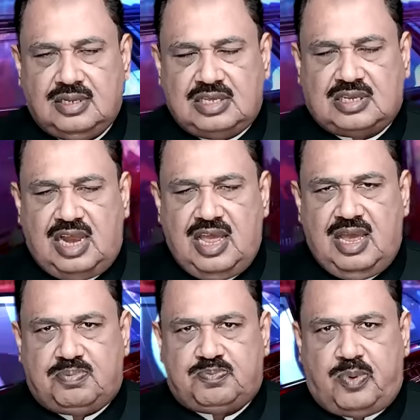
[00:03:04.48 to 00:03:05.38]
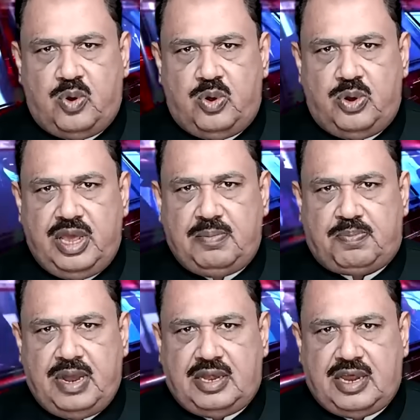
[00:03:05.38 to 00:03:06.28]
जिसके लिए पूरी
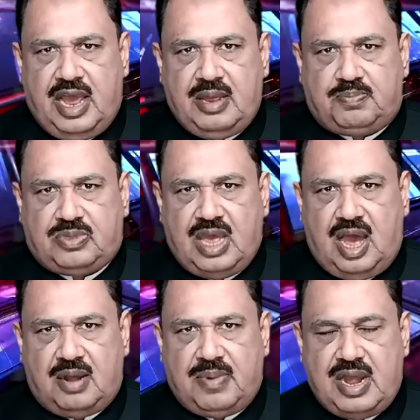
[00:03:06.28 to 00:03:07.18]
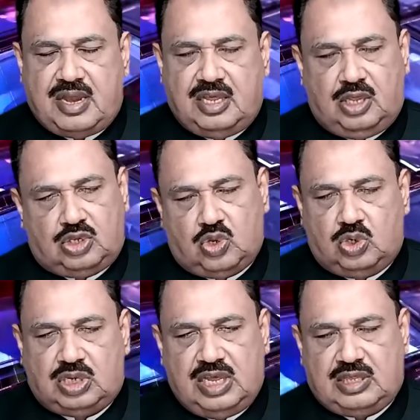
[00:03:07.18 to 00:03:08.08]
पीटीआई तैयार बैठी थी
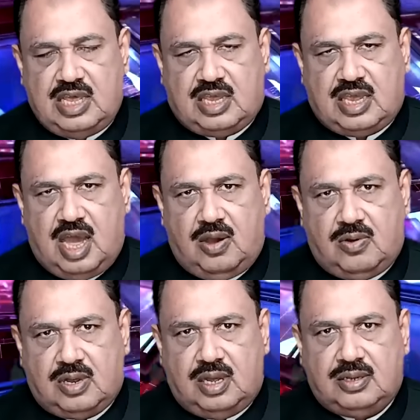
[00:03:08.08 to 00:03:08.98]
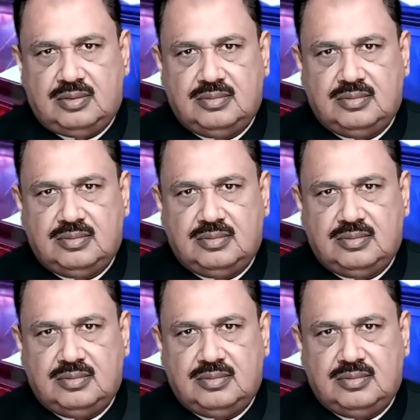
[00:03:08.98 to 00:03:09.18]
सोच रही थी क्या होगा